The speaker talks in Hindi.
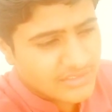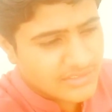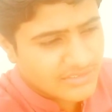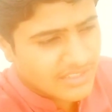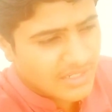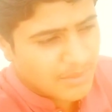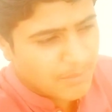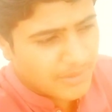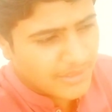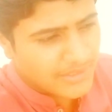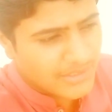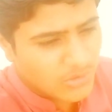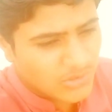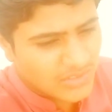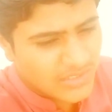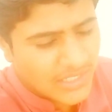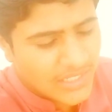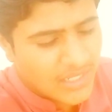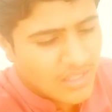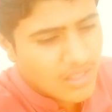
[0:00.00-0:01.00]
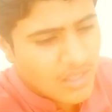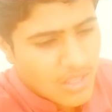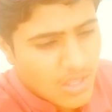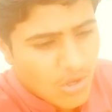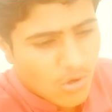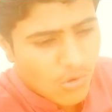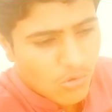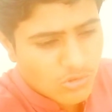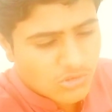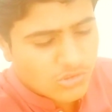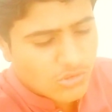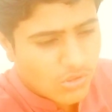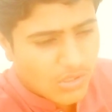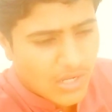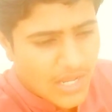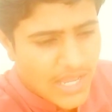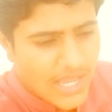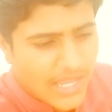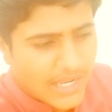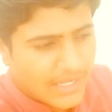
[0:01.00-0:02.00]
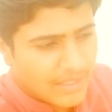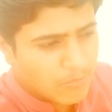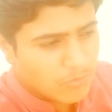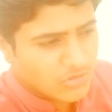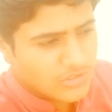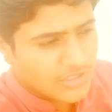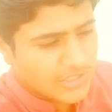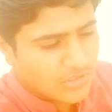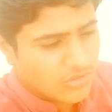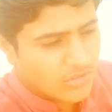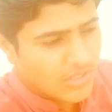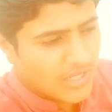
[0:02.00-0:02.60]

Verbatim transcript: जिसने भेजी हुई हैं उसको कहा है कि मुझे जो